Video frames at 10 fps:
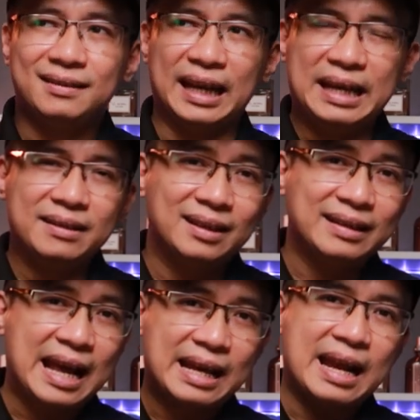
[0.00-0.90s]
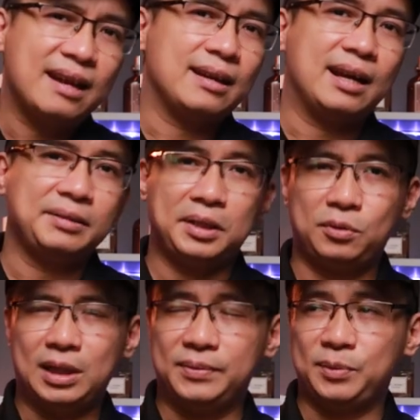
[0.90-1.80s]
tên nó cứ na na na ná nhau,
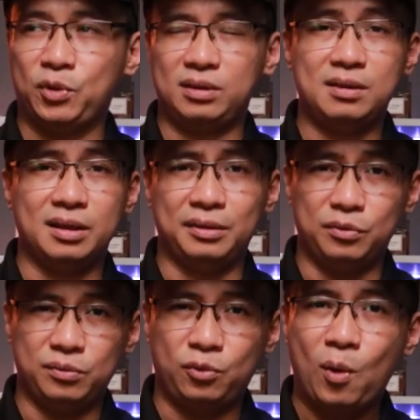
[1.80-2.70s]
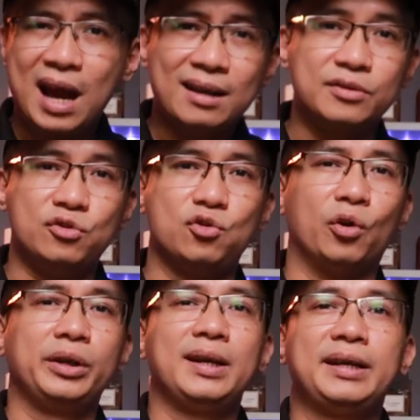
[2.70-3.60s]
nó làm cho mọi người quá là
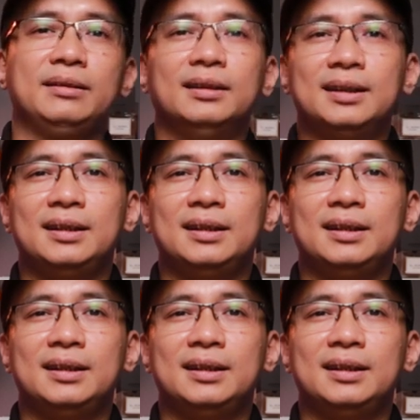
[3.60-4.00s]
rối lên